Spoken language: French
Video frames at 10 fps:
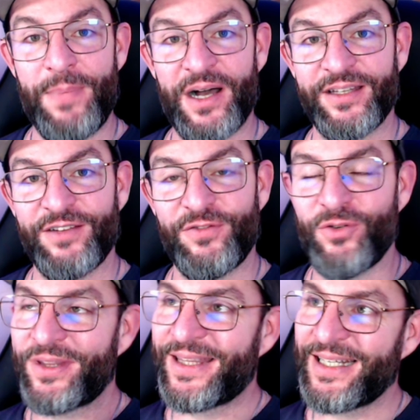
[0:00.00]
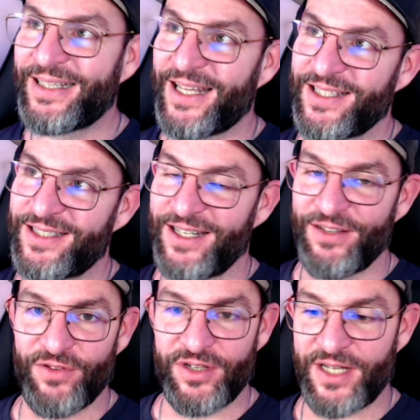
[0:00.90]
Par défaut, dès que tu as
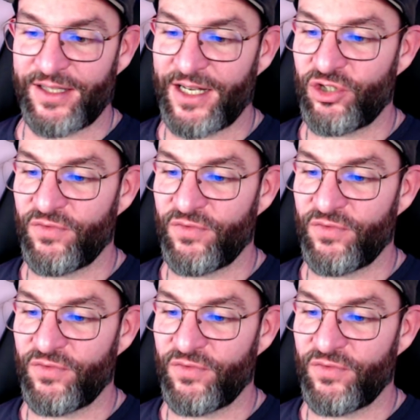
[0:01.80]
installé VoiceAttack,